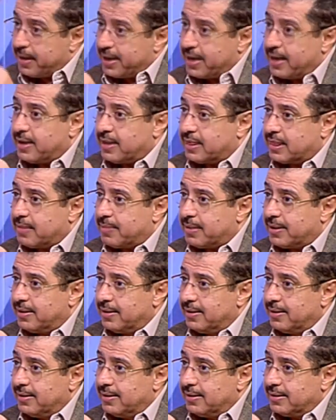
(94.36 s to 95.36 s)
كان الثمن
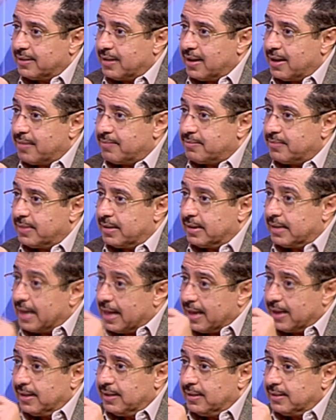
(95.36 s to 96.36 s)
تمام
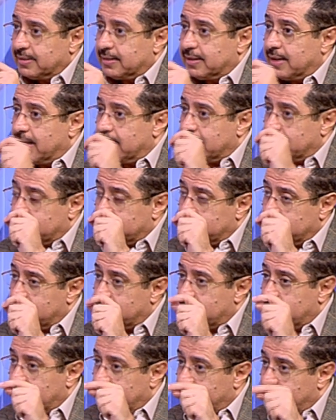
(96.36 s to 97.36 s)
لا كان
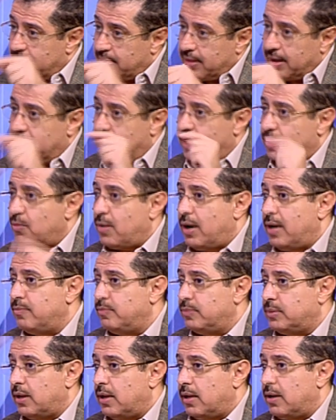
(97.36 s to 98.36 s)
خيار الحفاظ على أرواح
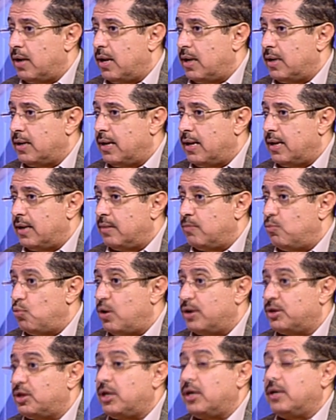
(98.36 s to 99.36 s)

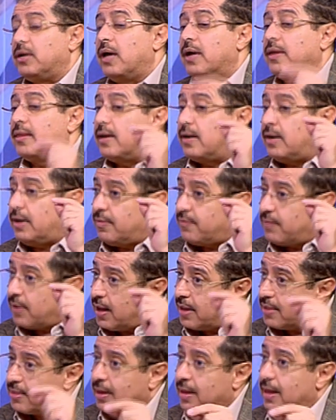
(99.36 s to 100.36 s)
المواطنين أيضا
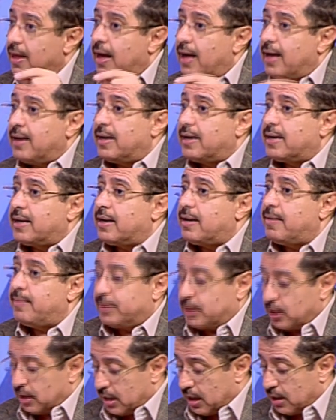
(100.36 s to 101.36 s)
الحفاظ على كرامة
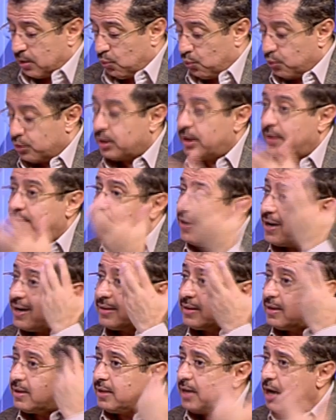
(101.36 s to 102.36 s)
الحوثيين
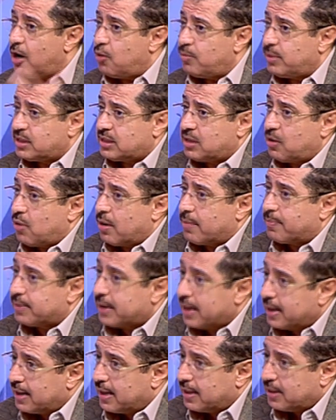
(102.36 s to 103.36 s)
فقط إرجاعهم للصواب
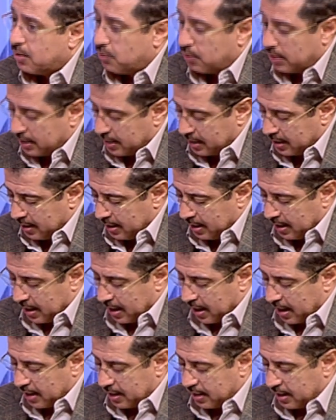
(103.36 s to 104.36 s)
كان هذا هو
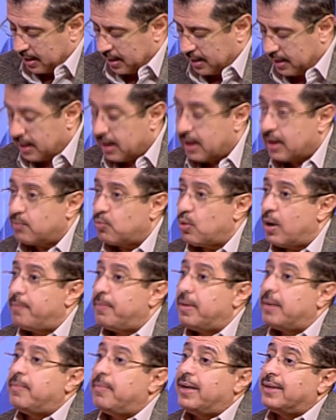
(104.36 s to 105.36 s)

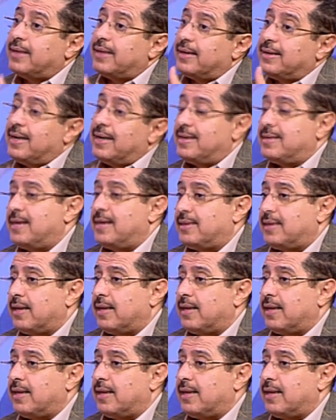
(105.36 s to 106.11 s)
المؤمل بعد أن يأست